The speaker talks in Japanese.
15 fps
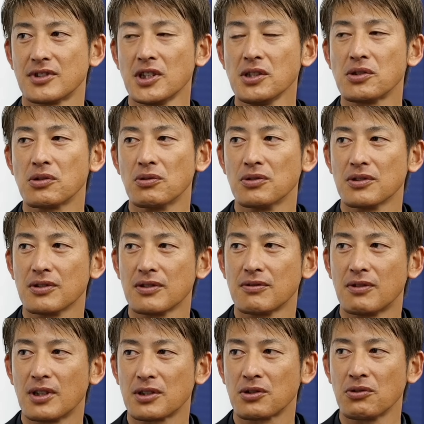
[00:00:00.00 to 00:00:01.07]
テンション
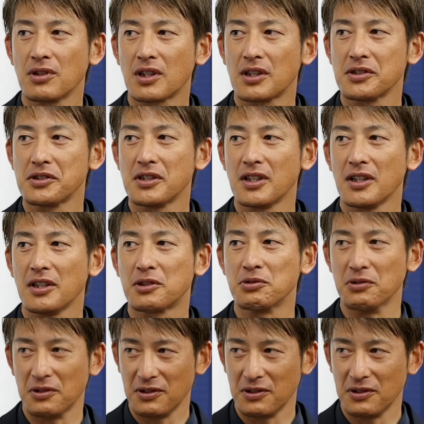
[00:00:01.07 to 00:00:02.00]
はそんな感じでいく